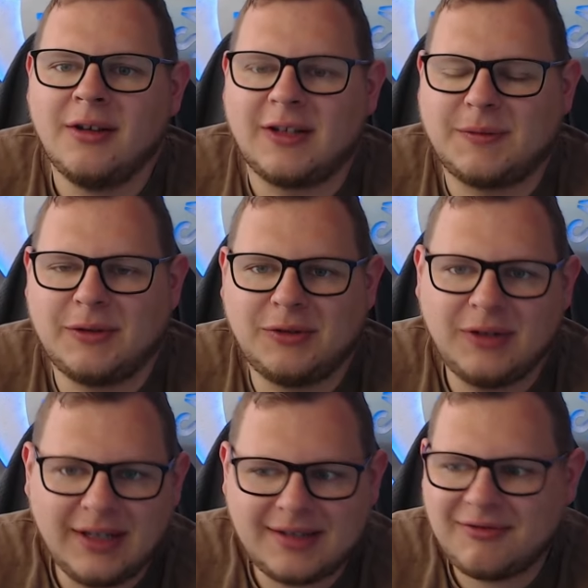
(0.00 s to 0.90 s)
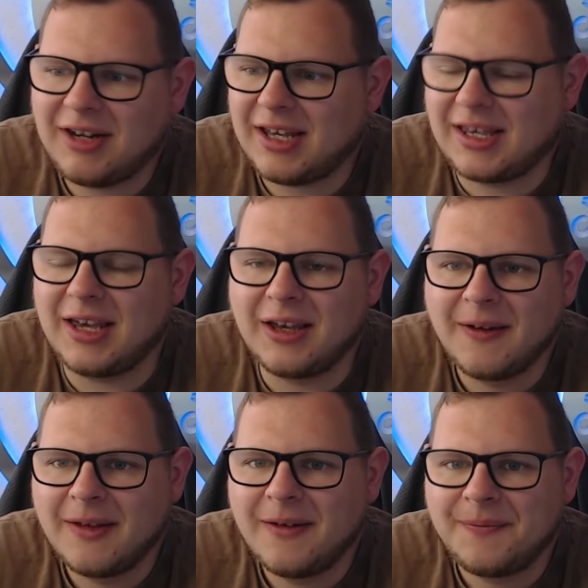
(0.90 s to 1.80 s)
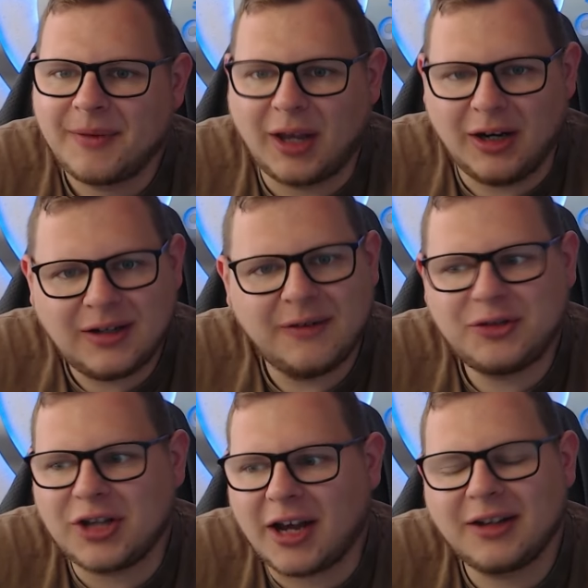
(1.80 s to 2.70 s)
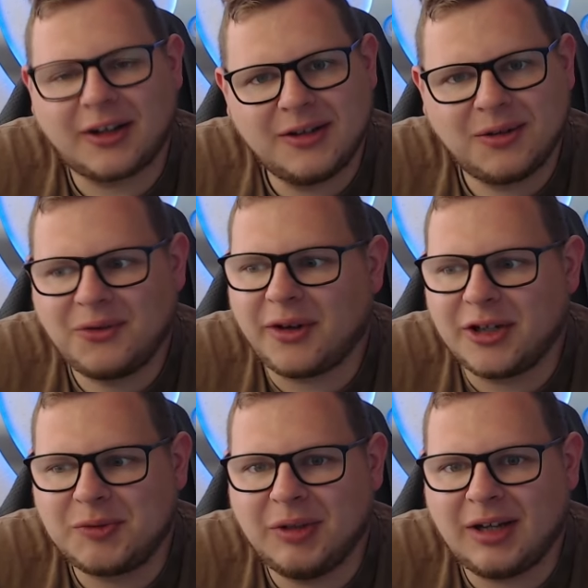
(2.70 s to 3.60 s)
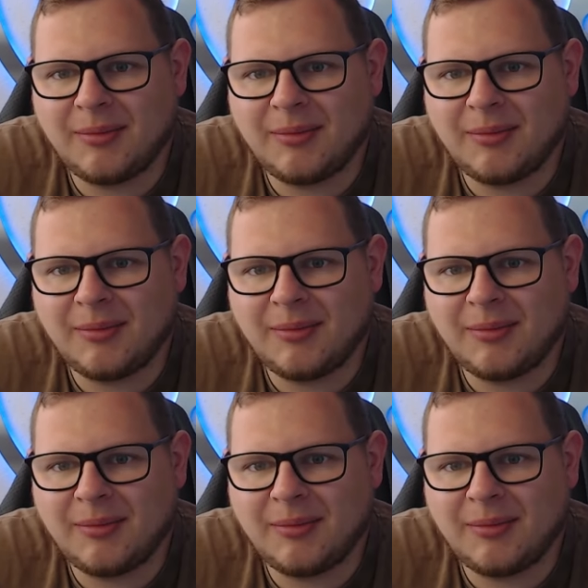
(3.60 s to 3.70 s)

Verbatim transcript: dass man zunächst vielleicht gegen relativ starke Traditionsvereine spielt,